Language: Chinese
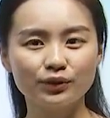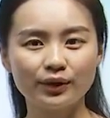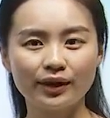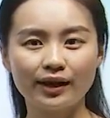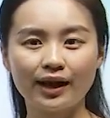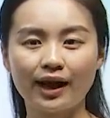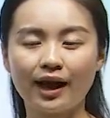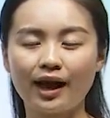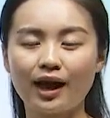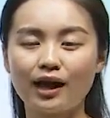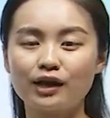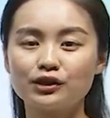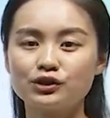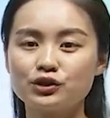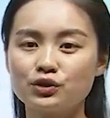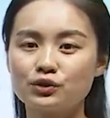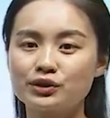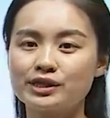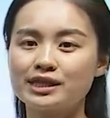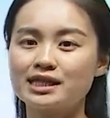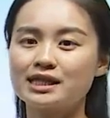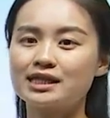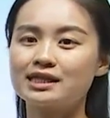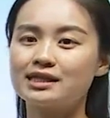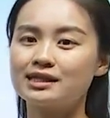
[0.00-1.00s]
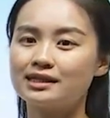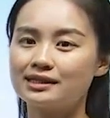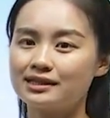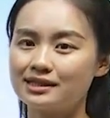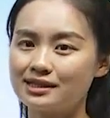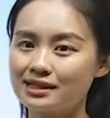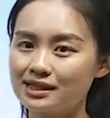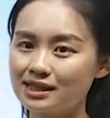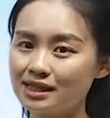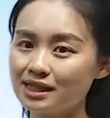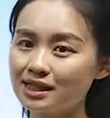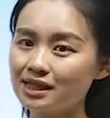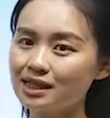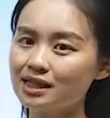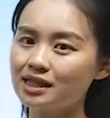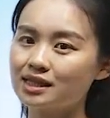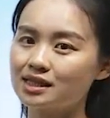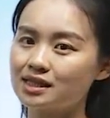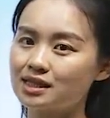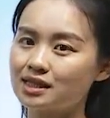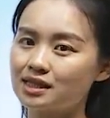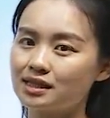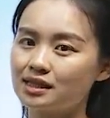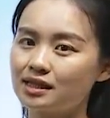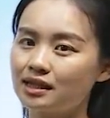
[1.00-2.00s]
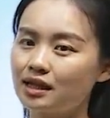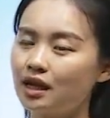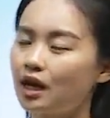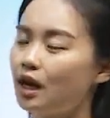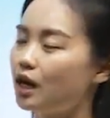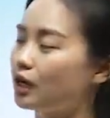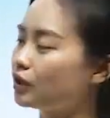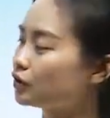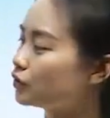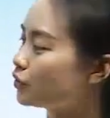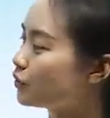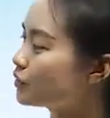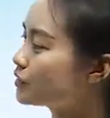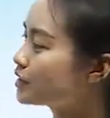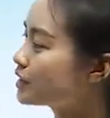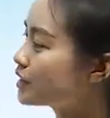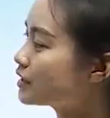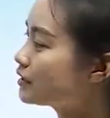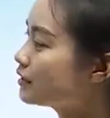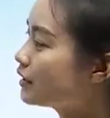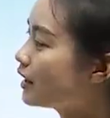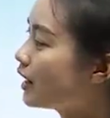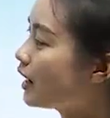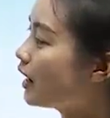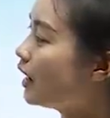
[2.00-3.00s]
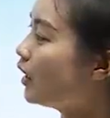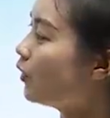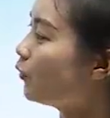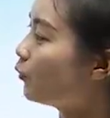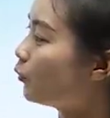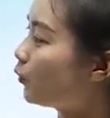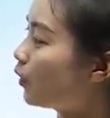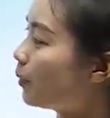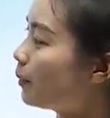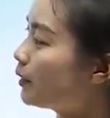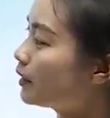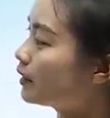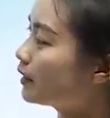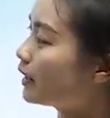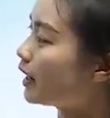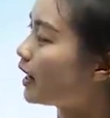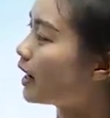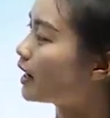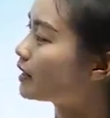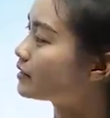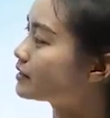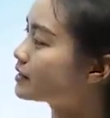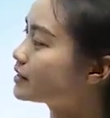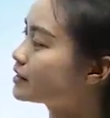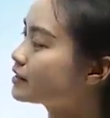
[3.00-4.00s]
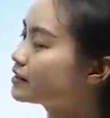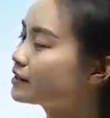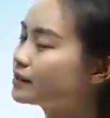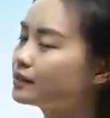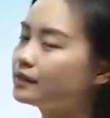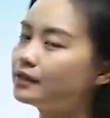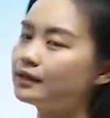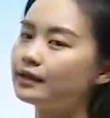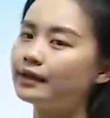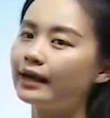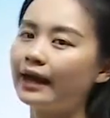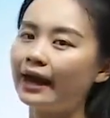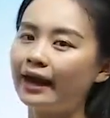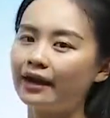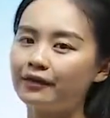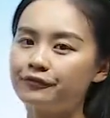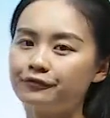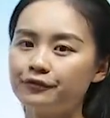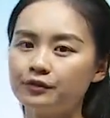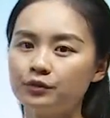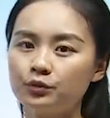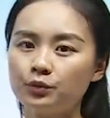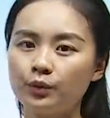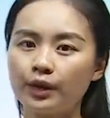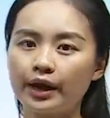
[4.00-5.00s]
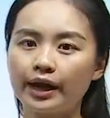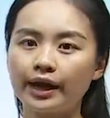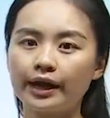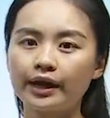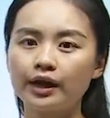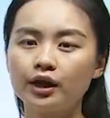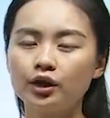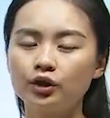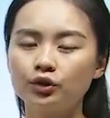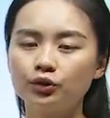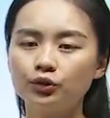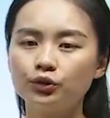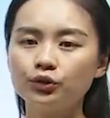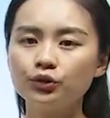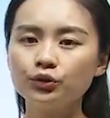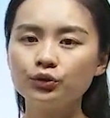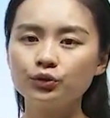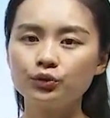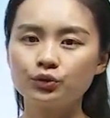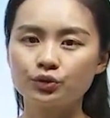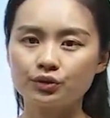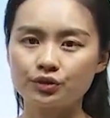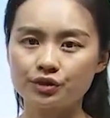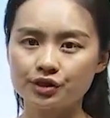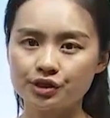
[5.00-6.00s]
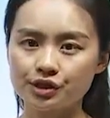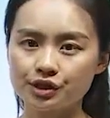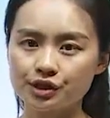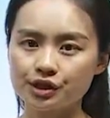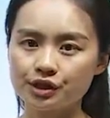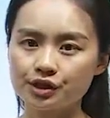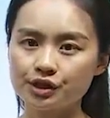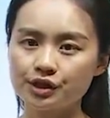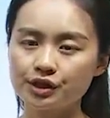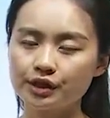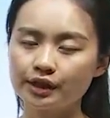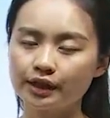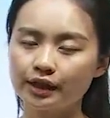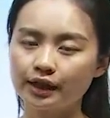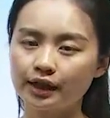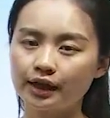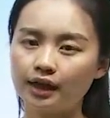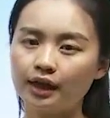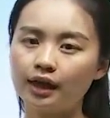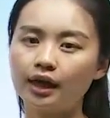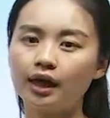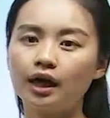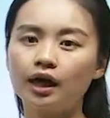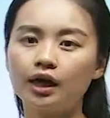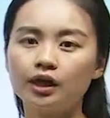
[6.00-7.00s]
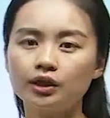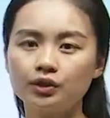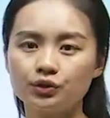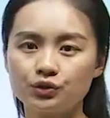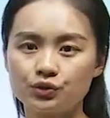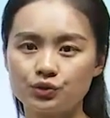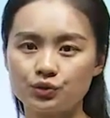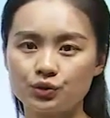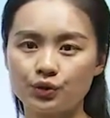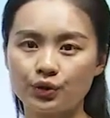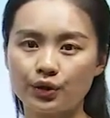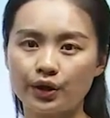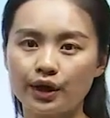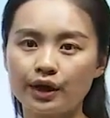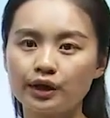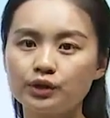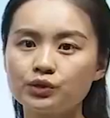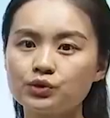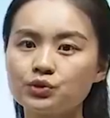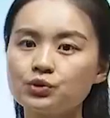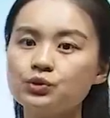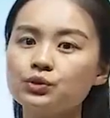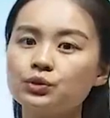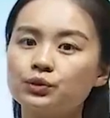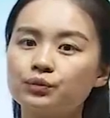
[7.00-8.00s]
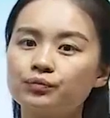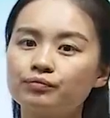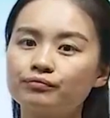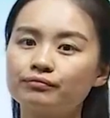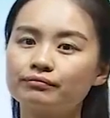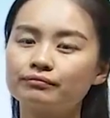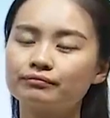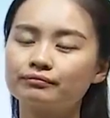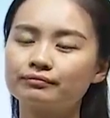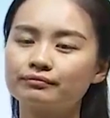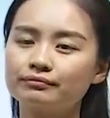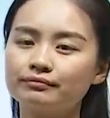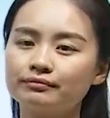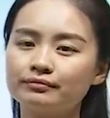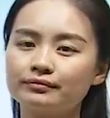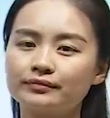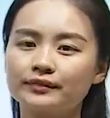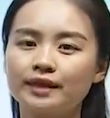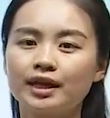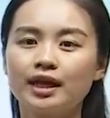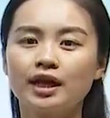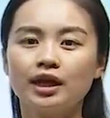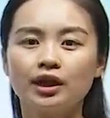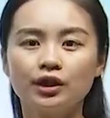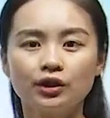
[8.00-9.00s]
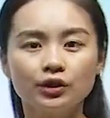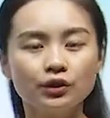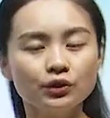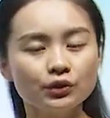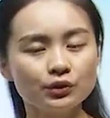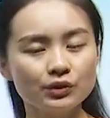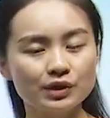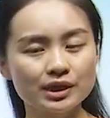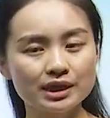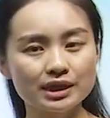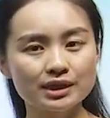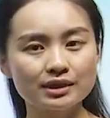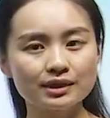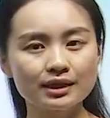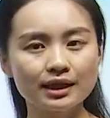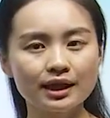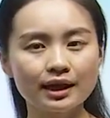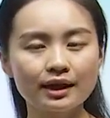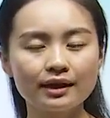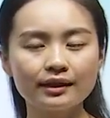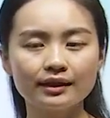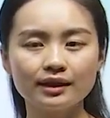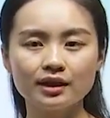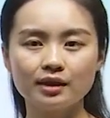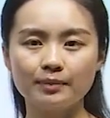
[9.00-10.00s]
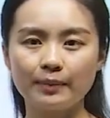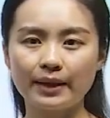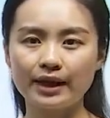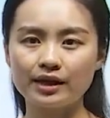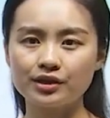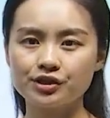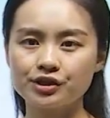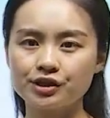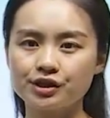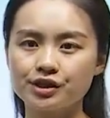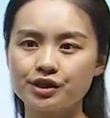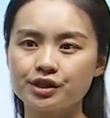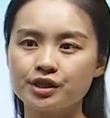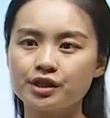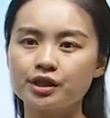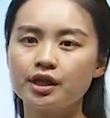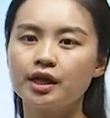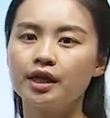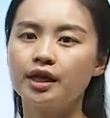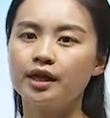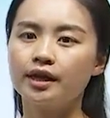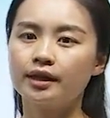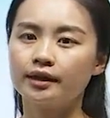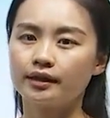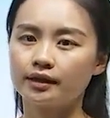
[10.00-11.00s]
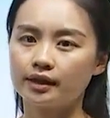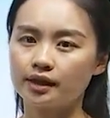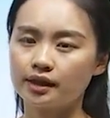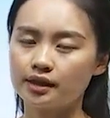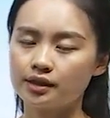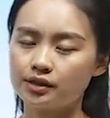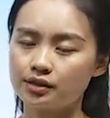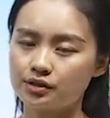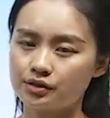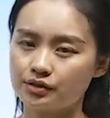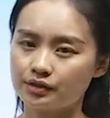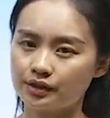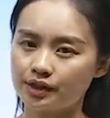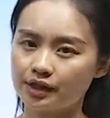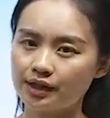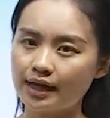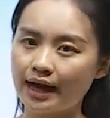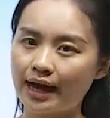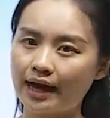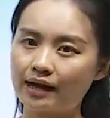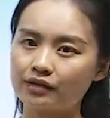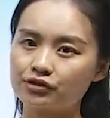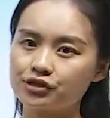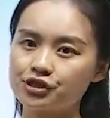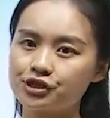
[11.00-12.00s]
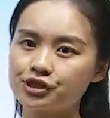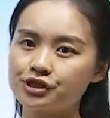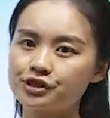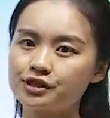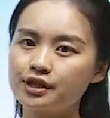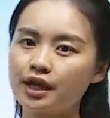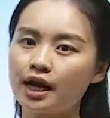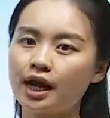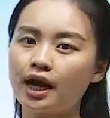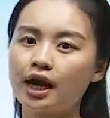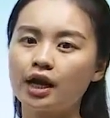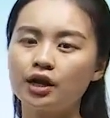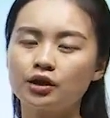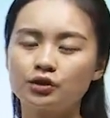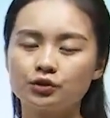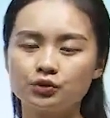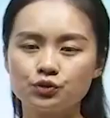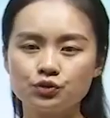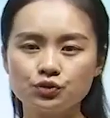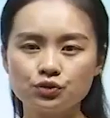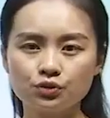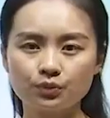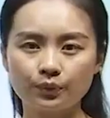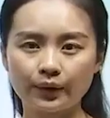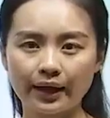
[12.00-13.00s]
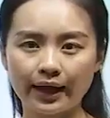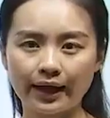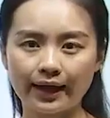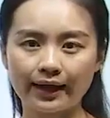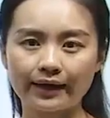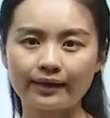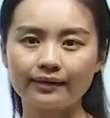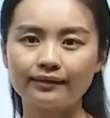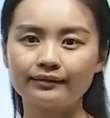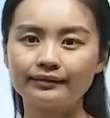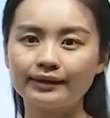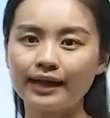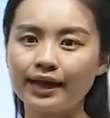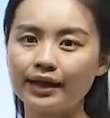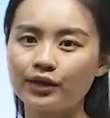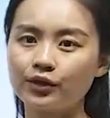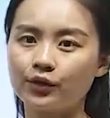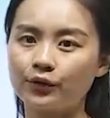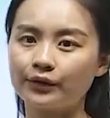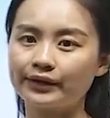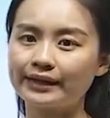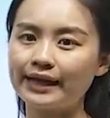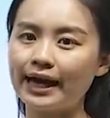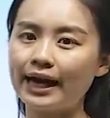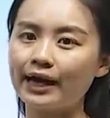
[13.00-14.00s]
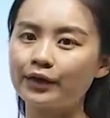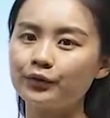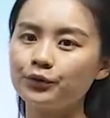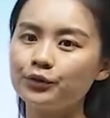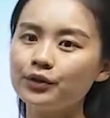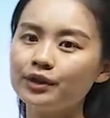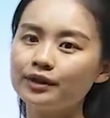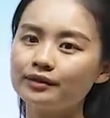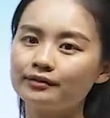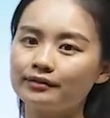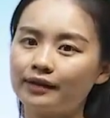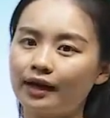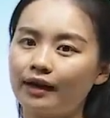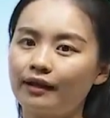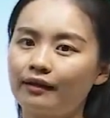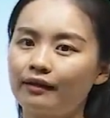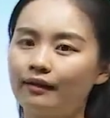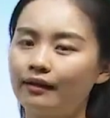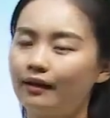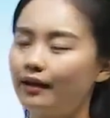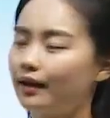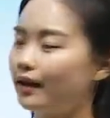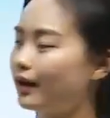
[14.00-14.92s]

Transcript: 对啦，就是七个字。同时呢，我们的诗歌还分为律诗和绝句。嗯，律诗呢一般是一一行诗的句尾带有押韵的。